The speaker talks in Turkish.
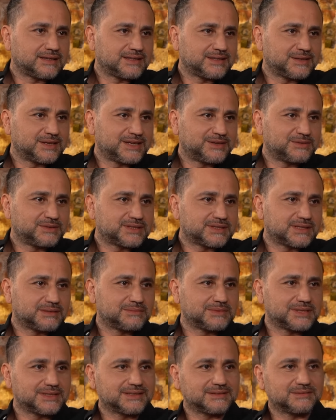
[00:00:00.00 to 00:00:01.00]
hani e,
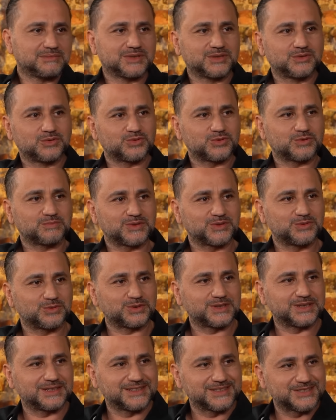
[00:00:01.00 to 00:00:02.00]
işte bir, bir küçük bir
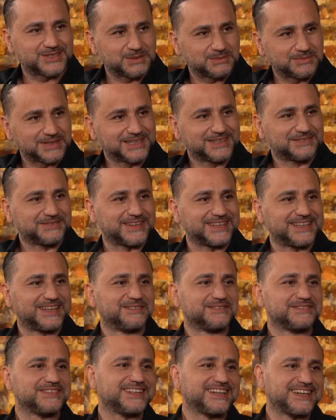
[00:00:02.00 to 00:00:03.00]
dükkan açayım hani
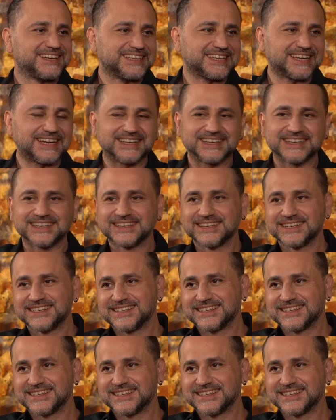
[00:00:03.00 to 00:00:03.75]
falan filan yani